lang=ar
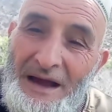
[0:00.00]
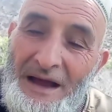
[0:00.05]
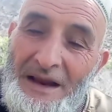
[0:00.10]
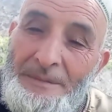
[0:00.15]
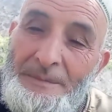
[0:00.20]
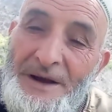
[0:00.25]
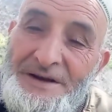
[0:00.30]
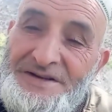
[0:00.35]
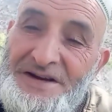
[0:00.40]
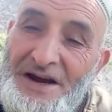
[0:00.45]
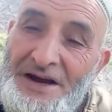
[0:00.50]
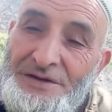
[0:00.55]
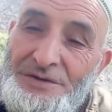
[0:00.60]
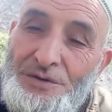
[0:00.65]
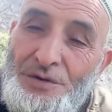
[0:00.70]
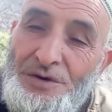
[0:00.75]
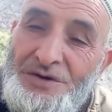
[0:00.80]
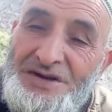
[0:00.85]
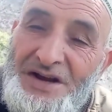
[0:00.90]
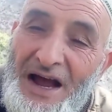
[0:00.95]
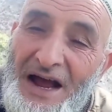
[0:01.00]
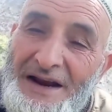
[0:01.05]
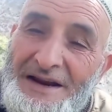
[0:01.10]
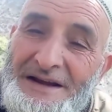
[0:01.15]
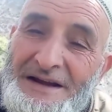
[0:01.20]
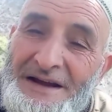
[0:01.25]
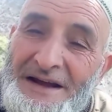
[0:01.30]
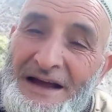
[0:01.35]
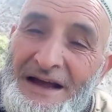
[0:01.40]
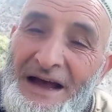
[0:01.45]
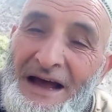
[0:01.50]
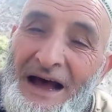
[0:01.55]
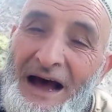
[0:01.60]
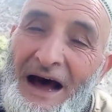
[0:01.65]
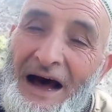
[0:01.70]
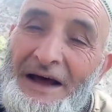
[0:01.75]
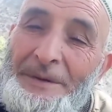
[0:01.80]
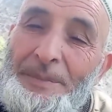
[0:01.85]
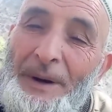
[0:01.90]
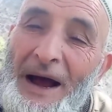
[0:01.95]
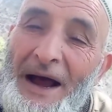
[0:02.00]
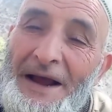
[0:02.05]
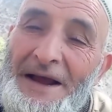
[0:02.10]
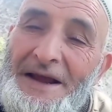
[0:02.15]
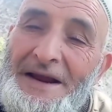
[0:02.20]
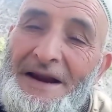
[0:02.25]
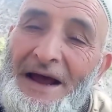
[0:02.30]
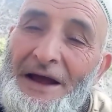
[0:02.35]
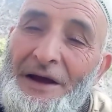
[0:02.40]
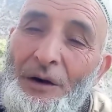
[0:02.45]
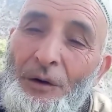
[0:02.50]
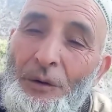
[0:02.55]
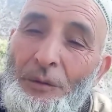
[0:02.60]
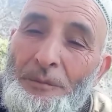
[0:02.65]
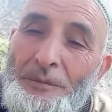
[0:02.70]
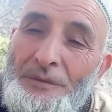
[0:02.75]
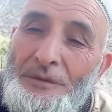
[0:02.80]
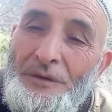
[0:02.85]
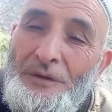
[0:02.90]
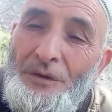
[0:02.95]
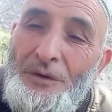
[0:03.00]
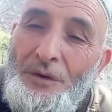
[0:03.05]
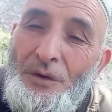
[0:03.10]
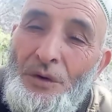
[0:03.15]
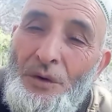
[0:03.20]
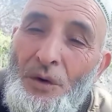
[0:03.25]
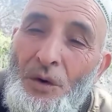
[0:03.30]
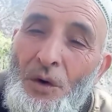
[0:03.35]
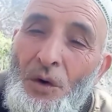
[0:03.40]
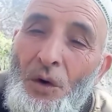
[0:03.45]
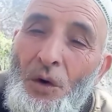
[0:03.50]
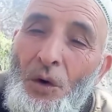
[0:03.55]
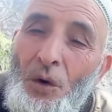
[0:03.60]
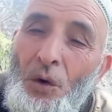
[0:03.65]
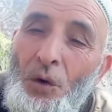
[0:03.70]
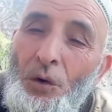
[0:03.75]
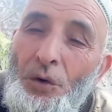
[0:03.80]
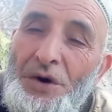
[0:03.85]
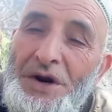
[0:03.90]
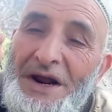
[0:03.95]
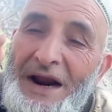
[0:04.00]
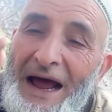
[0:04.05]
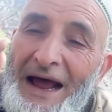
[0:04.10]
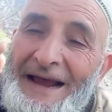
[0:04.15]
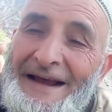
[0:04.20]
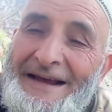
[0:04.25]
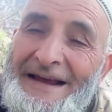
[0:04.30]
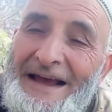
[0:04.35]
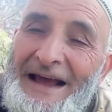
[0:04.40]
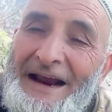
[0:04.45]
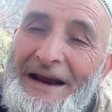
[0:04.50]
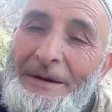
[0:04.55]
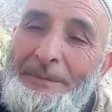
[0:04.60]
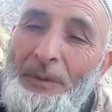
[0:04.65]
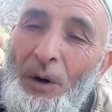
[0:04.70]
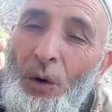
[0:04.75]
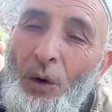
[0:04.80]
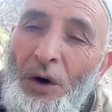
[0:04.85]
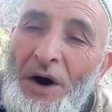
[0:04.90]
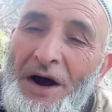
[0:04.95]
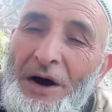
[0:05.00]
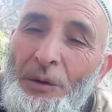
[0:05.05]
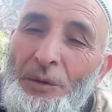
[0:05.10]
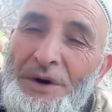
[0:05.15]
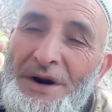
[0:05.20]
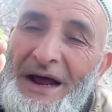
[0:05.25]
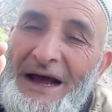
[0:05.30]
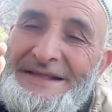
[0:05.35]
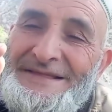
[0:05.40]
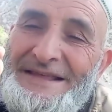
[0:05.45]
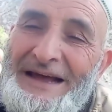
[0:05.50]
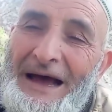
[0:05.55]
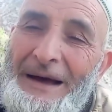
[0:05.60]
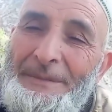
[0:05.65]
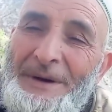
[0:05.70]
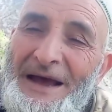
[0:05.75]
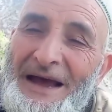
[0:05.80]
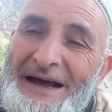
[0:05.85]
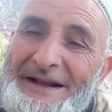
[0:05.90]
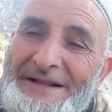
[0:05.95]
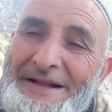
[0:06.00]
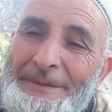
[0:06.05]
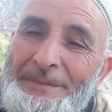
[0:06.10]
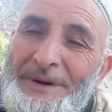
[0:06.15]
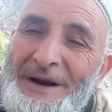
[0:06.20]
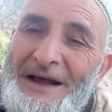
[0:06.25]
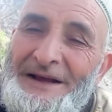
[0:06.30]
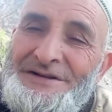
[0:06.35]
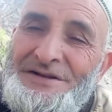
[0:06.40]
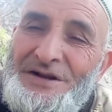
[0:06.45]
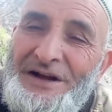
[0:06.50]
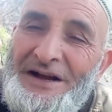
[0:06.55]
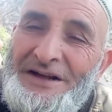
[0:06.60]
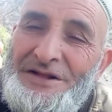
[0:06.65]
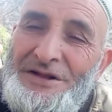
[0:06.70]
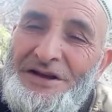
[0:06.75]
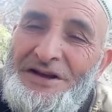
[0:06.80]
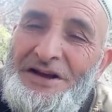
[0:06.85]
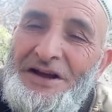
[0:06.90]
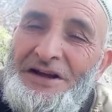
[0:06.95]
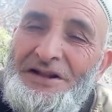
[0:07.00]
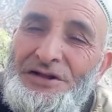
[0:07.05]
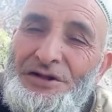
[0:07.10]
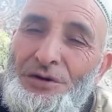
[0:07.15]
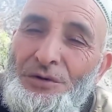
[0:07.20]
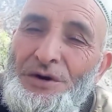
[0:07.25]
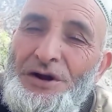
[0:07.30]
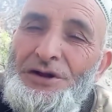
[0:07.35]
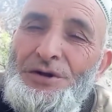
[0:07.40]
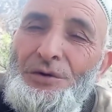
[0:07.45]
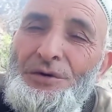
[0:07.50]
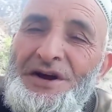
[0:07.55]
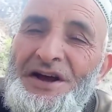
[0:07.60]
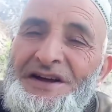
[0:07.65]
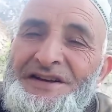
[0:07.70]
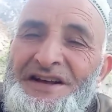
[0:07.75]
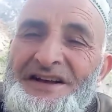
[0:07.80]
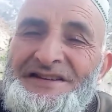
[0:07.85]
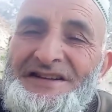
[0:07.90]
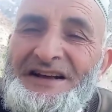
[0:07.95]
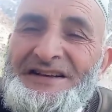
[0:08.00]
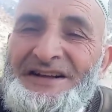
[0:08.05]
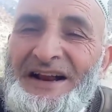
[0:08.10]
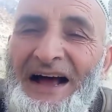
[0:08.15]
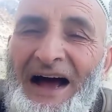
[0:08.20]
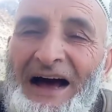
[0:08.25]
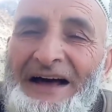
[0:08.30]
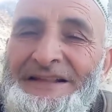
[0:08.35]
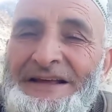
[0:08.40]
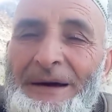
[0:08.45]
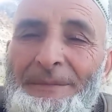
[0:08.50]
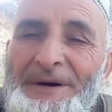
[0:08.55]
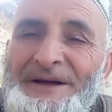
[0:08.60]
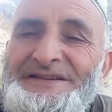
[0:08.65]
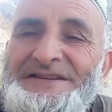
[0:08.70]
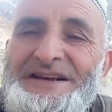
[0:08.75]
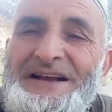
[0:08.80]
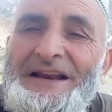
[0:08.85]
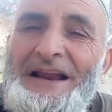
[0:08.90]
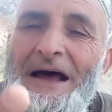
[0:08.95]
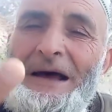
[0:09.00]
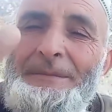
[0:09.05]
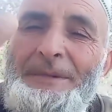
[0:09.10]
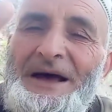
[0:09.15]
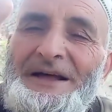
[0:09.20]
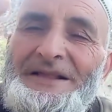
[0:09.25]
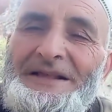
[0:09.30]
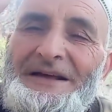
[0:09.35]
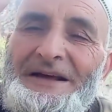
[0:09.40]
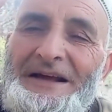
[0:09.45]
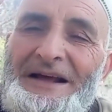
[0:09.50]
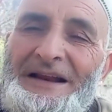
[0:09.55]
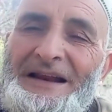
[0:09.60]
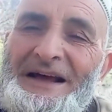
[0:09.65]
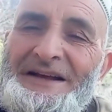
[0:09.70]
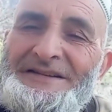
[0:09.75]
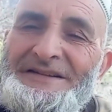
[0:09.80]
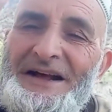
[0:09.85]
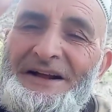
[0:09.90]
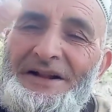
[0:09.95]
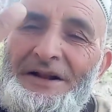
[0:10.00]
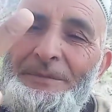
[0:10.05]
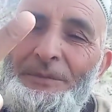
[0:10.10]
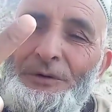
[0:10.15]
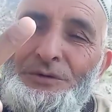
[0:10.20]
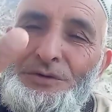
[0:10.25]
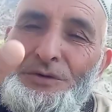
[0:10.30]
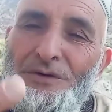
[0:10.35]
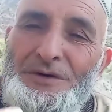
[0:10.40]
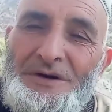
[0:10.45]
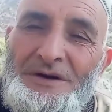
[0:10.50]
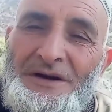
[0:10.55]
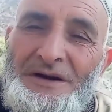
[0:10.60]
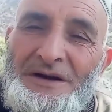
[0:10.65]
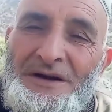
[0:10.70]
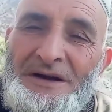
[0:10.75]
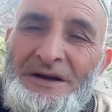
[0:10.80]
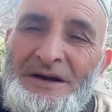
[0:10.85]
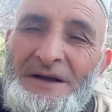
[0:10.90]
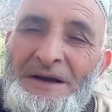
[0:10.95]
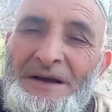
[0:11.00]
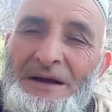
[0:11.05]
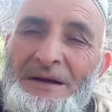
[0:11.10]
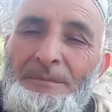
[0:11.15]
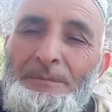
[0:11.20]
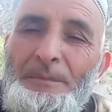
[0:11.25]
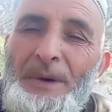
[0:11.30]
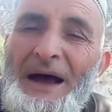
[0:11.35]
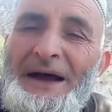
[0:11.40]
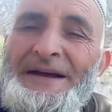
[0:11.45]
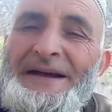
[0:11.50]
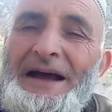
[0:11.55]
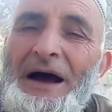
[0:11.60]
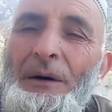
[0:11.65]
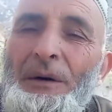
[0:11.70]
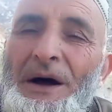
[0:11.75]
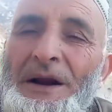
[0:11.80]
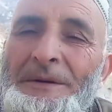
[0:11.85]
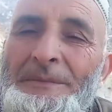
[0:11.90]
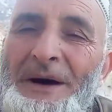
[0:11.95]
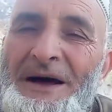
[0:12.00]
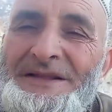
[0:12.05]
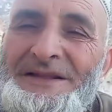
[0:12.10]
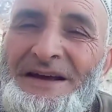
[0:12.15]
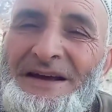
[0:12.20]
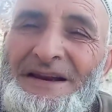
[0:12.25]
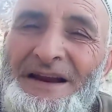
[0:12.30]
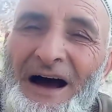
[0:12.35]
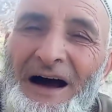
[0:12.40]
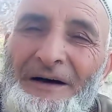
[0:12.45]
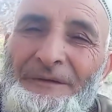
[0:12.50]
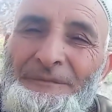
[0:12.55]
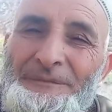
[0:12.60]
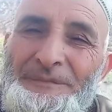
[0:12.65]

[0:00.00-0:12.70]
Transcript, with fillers: المسيح الدجال أربعين يوم وراك يا الموقع ورا تغامي يطلب بلاصة غديين الدنيا تركي سيسرس القدم إلا ماد إلا سنة المدن مكة والمدينة